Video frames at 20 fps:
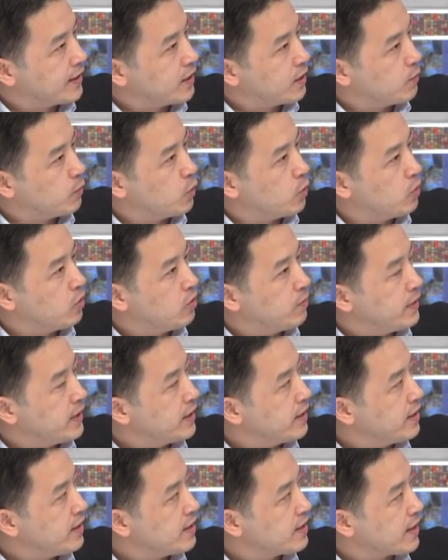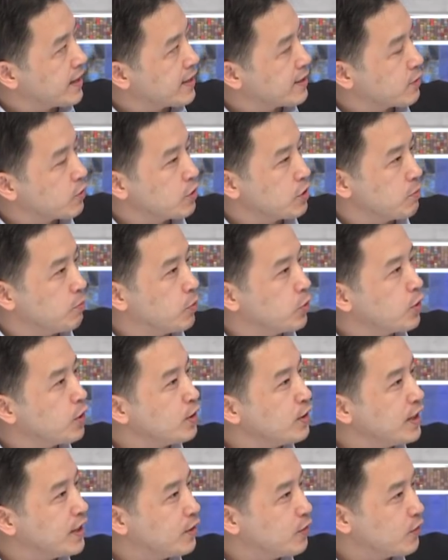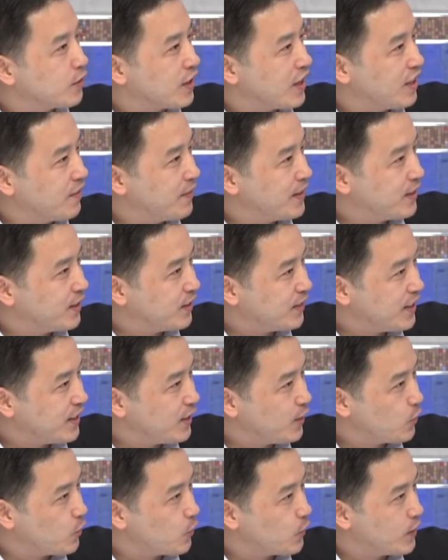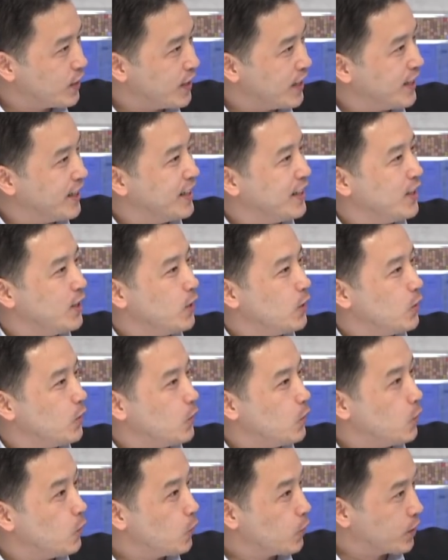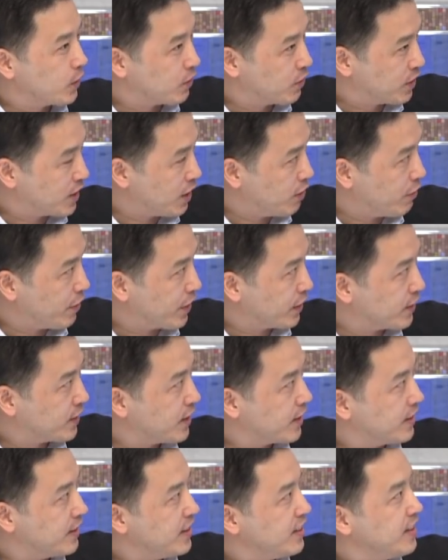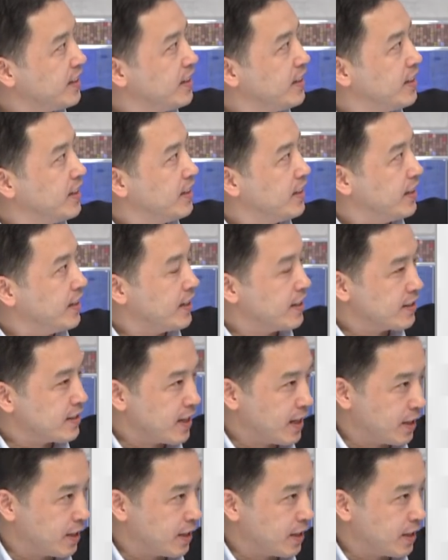れども欧米経済が少し戻ってくるタイミングで日本が大きく緩和やったんで、円安